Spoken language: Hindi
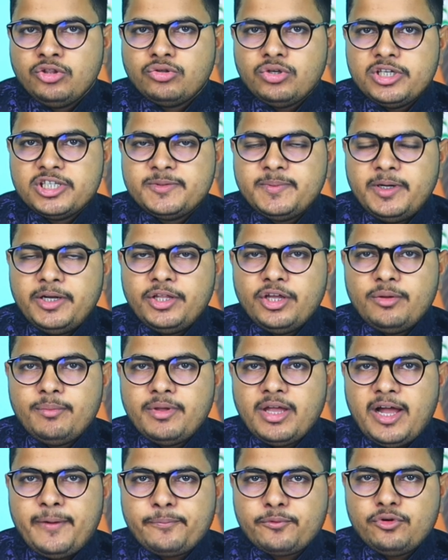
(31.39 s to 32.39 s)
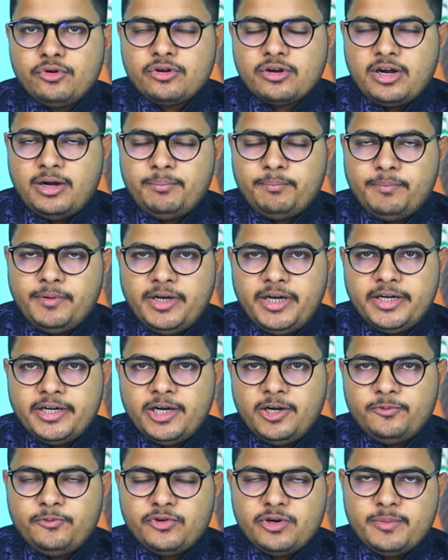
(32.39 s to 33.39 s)
तो इस वीडियो में आपको
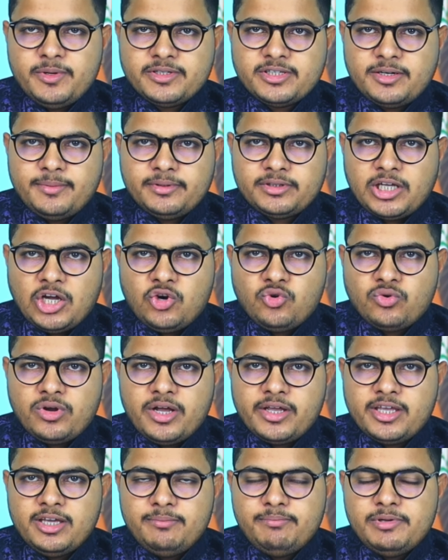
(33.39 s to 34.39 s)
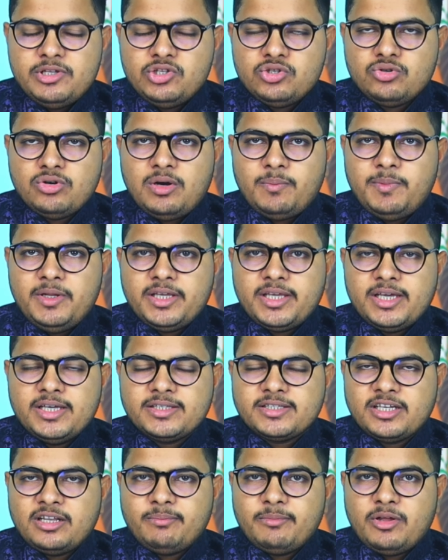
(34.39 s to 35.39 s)
कंप्लीट इन्फॉर्मेशन बताऊँगा कि बिंजो
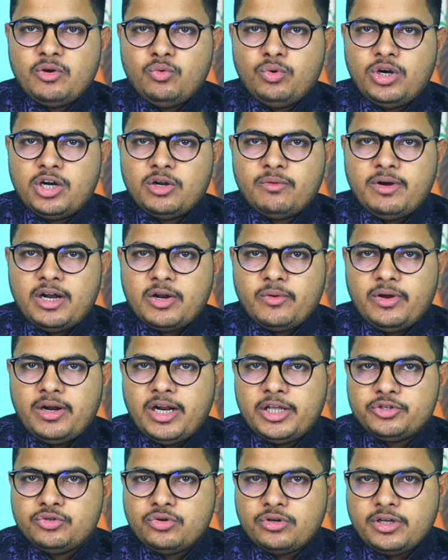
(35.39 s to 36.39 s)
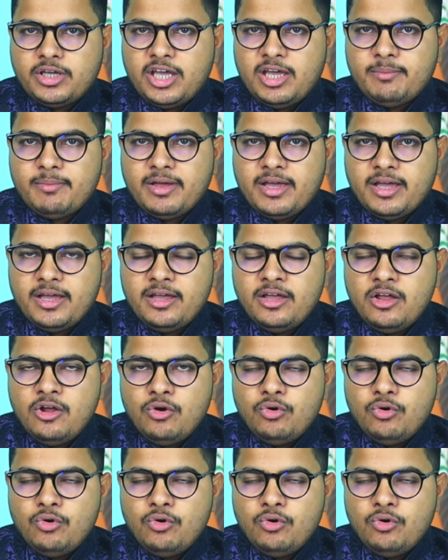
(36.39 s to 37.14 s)
अप्लीकेशन में वर्ल्ड वार वाला जो गेम है